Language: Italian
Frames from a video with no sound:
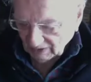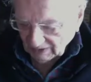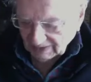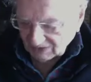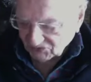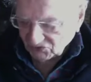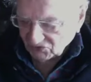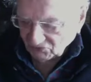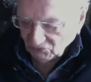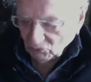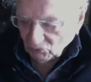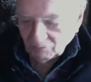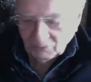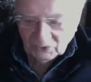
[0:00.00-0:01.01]
che si
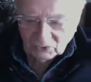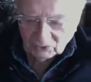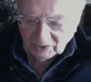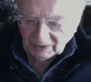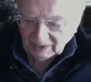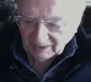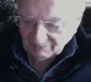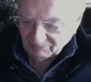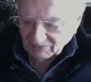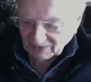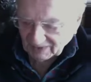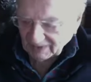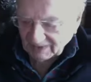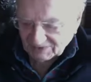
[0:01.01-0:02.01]
sviluppino delle
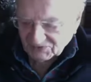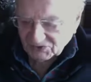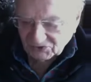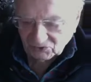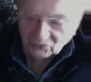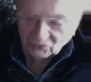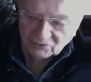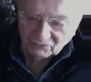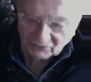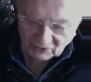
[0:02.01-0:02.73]
relazioni fra